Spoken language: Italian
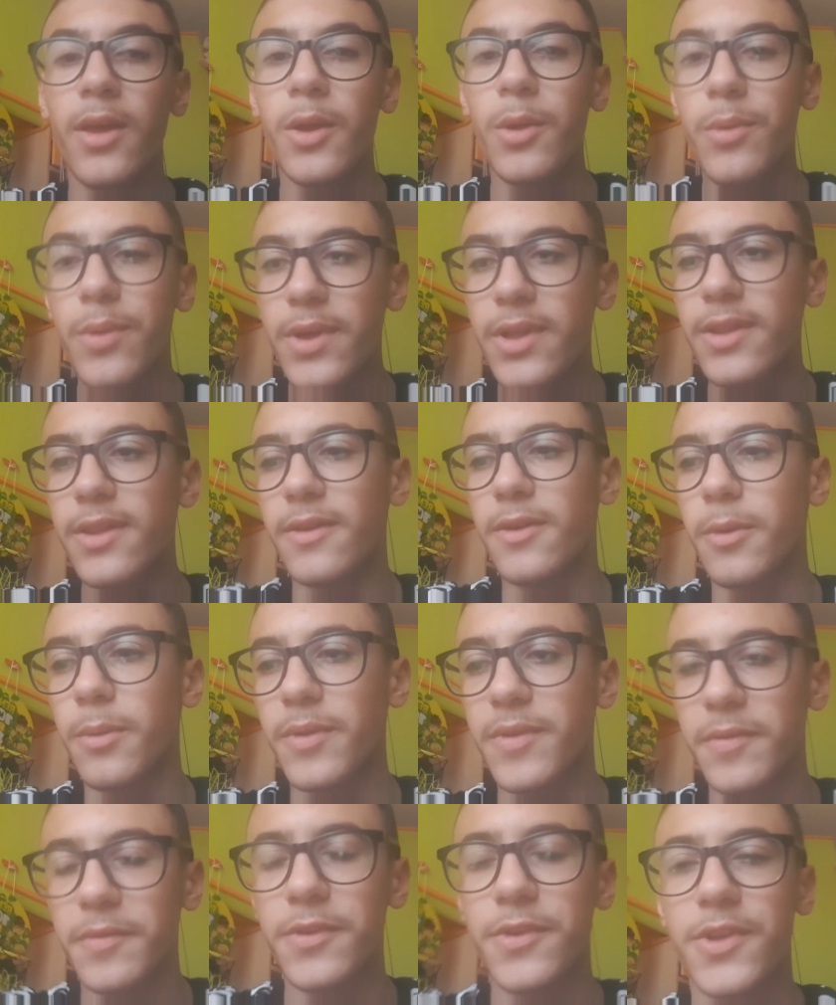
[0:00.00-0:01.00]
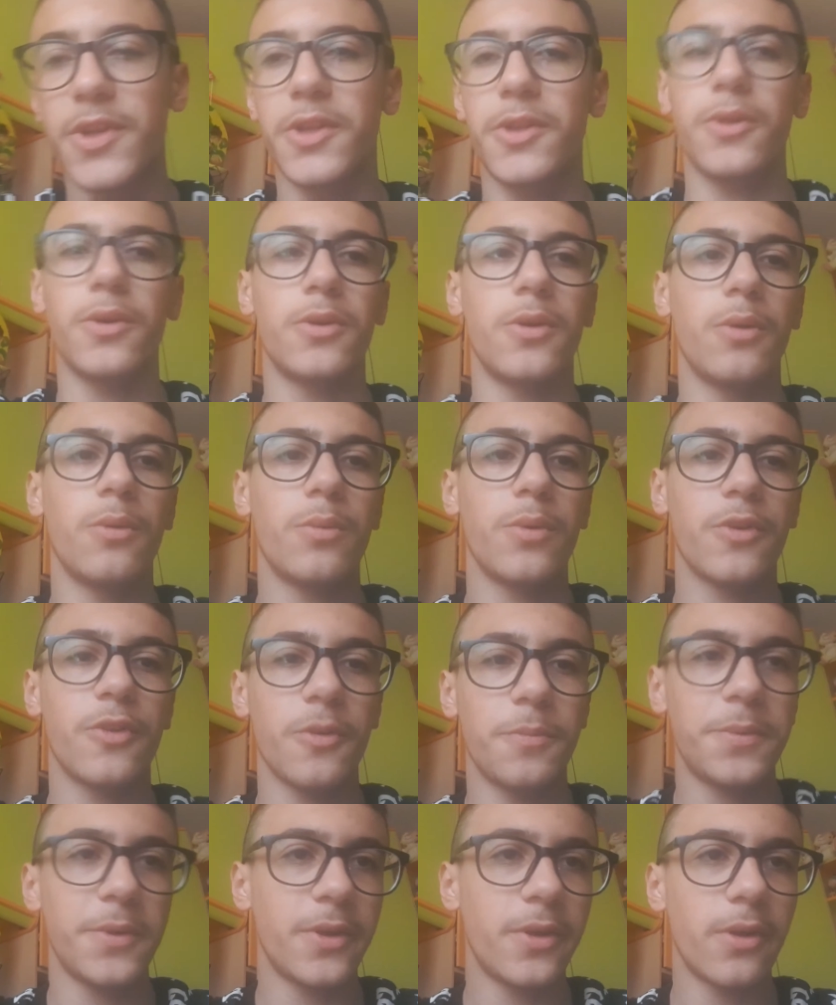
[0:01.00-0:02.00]
Quindi, come stavo dicendo, con
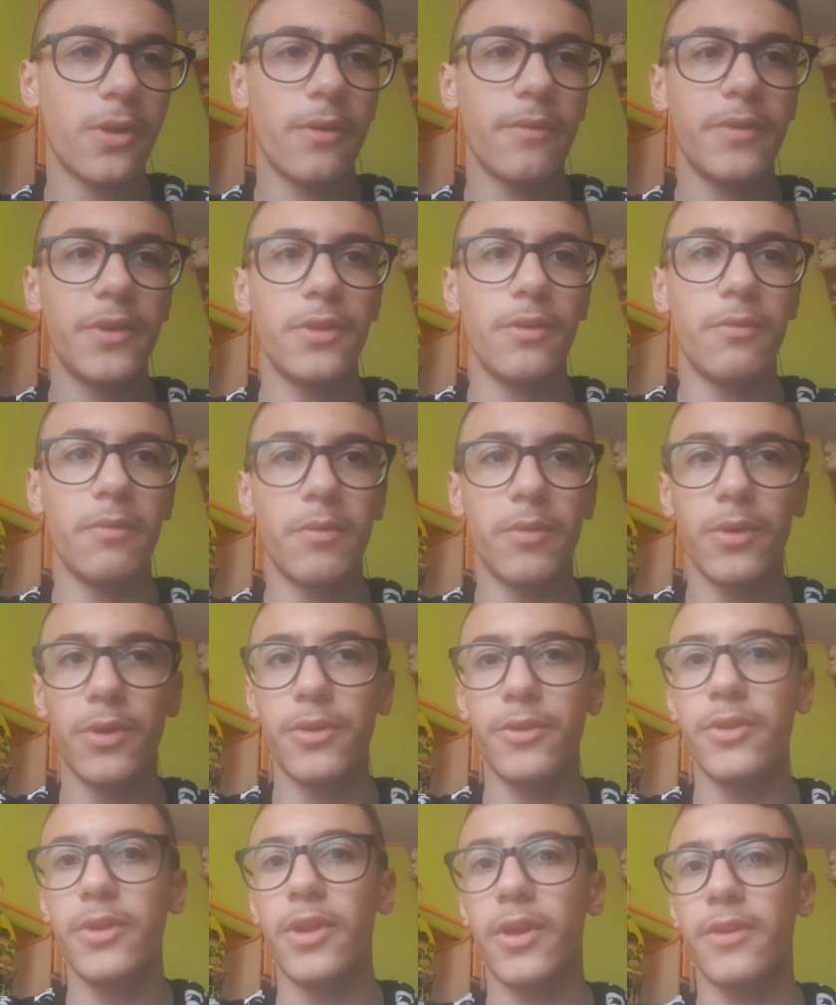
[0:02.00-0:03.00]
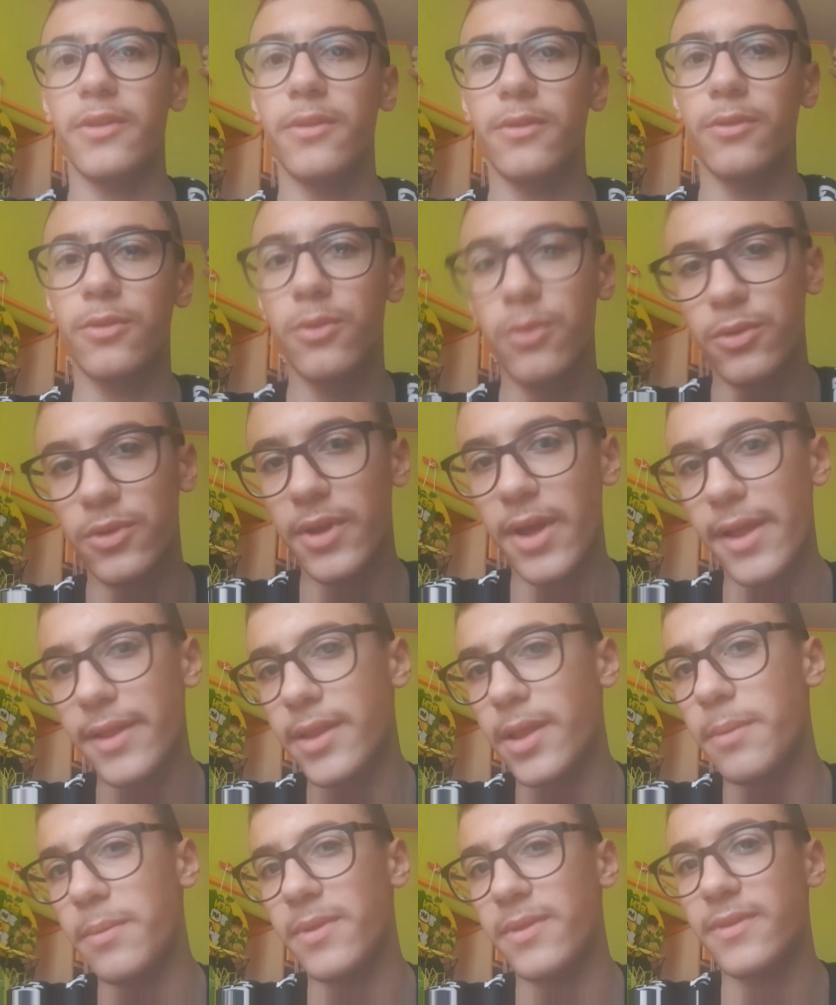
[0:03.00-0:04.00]
questo piccolo video vi voglio dire
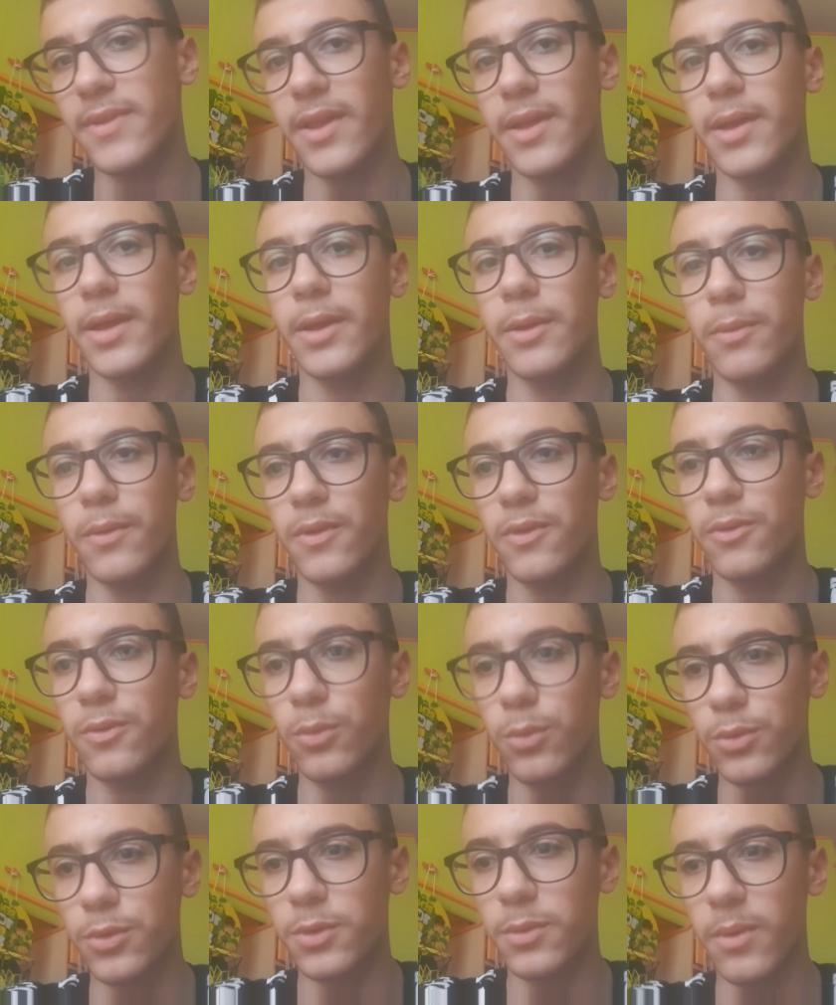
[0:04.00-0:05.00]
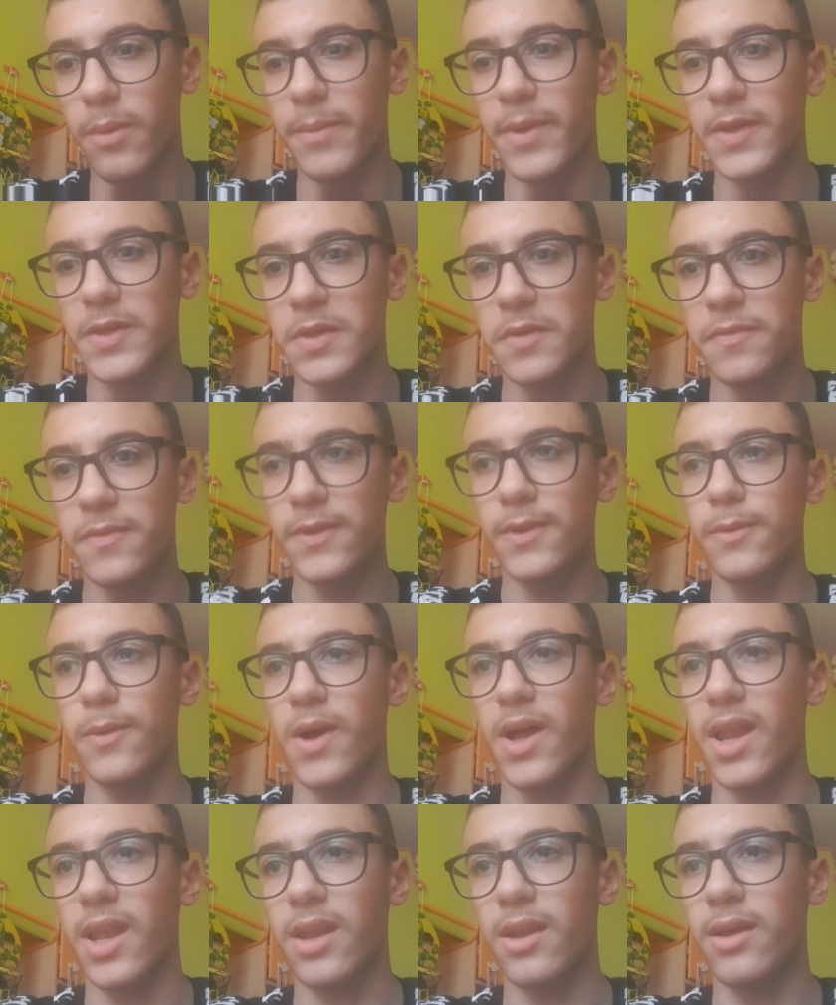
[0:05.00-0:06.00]
scusatemi se in quest'ultimo mese fino
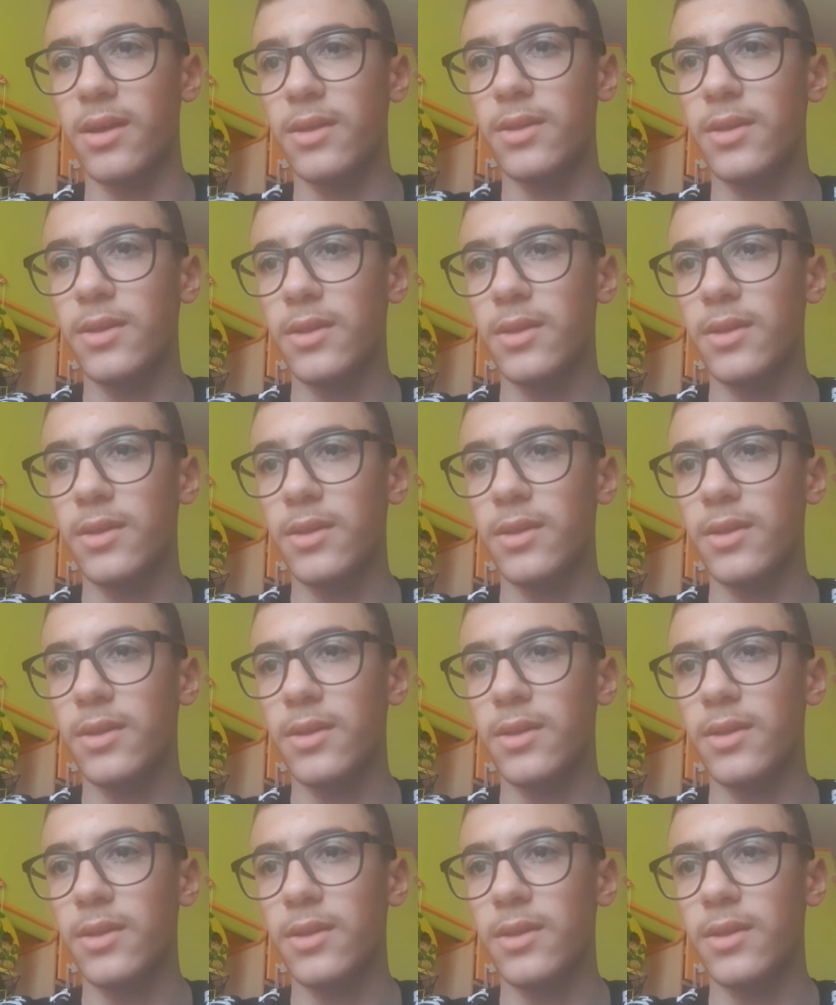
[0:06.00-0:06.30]
al